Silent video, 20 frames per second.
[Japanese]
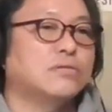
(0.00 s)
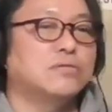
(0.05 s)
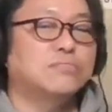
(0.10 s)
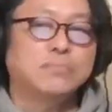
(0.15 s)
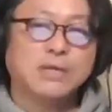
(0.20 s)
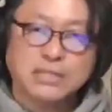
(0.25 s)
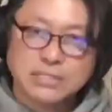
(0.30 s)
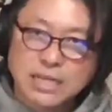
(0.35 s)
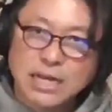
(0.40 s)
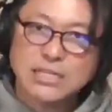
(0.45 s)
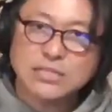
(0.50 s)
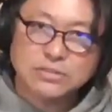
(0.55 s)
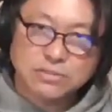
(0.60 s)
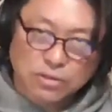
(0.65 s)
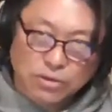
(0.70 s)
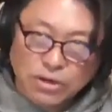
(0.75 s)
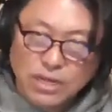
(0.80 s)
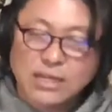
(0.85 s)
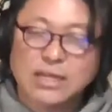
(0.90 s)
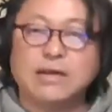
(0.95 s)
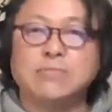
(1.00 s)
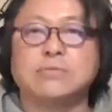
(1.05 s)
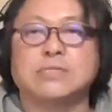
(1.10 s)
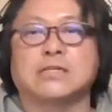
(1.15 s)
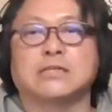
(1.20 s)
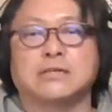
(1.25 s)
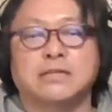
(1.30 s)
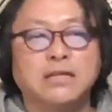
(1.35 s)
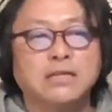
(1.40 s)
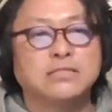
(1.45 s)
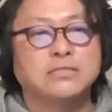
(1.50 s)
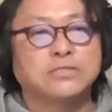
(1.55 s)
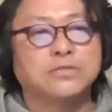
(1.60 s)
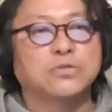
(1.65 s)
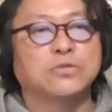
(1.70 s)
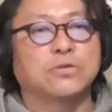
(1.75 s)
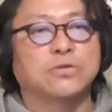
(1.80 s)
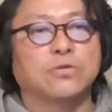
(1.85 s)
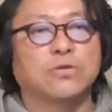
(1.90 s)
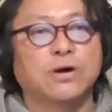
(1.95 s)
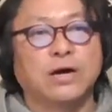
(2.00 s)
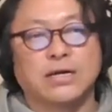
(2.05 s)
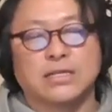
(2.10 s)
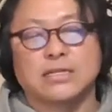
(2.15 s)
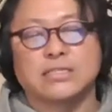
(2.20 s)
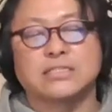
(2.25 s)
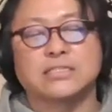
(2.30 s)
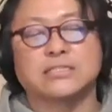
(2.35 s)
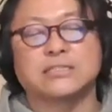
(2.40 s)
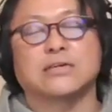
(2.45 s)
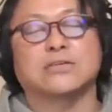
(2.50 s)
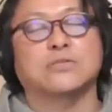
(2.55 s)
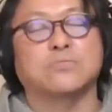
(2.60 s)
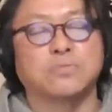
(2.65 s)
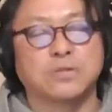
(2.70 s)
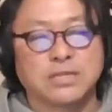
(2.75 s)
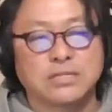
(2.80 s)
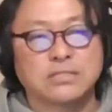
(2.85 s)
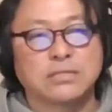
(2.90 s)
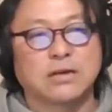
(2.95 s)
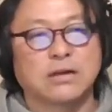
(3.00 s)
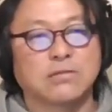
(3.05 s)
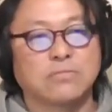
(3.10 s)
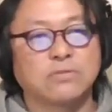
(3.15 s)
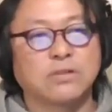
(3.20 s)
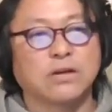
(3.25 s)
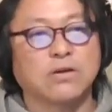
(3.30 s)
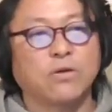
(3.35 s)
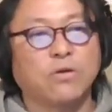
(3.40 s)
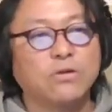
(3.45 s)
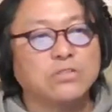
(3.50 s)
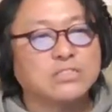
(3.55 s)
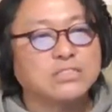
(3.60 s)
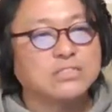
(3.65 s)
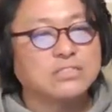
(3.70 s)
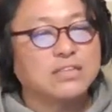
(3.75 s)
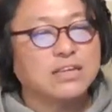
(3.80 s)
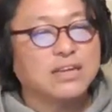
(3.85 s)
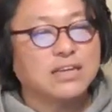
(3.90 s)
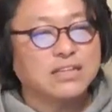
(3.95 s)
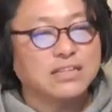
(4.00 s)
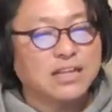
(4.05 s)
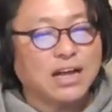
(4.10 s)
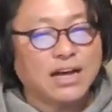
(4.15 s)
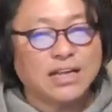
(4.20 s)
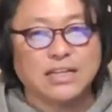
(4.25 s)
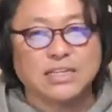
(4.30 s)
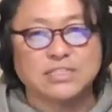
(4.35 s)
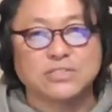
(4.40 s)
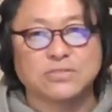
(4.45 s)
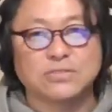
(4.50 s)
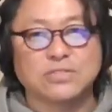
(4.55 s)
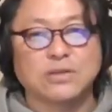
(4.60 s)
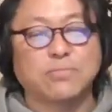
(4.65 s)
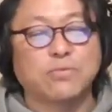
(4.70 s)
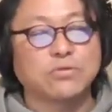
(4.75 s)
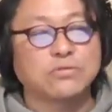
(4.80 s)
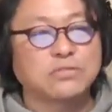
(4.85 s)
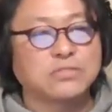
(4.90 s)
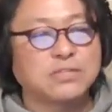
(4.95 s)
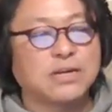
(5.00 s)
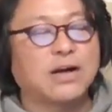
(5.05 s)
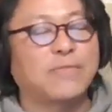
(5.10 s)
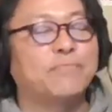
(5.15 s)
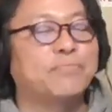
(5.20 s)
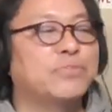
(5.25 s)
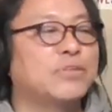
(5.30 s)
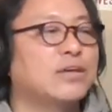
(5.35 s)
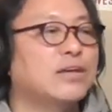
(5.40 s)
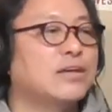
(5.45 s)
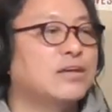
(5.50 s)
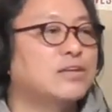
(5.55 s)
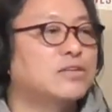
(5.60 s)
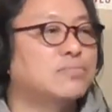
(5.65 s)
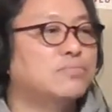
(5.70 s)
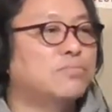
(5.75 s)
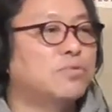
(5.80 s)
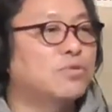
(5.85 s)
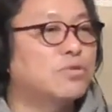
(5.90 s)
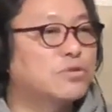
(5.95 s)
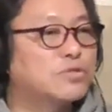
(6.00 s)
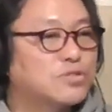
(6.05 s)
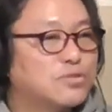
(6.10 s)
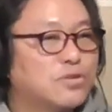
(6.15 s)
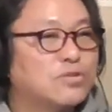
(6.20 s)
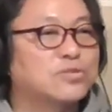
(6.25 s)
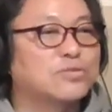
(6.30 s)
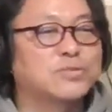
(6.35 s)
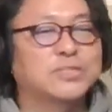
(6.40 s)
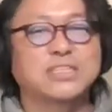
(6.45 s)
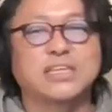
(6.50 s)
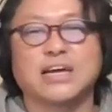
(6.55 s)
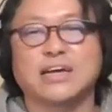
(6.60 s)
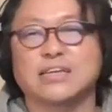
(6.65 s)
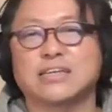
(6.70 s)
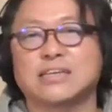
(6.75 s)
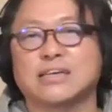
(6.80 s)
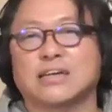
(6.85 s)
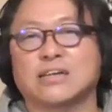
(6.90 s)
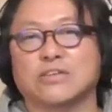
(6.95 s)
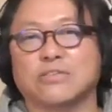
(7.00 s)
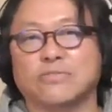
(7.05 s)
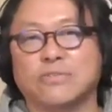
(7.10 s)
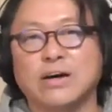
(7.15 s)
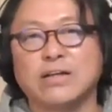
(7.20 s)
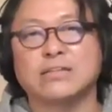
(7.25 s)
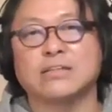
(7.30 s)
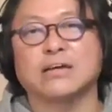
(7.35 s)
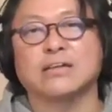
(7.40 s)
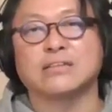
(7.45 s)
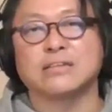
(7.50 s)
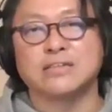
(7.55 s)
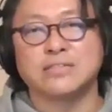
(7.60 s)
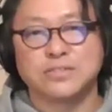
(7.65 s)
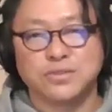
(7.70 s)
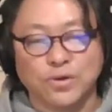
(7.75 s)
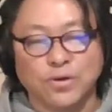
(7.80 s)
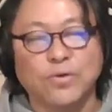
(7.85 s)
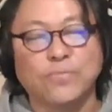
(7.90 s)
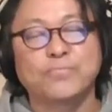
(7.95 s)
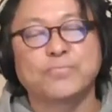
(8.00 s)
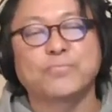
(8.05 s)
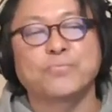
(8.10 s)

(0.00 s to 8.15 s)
まあ、最初これ1回目なんでねちょっとお話ししたいと思うんですけれどもね個人的な話として僕がものすごく布施明のファンなんですよ。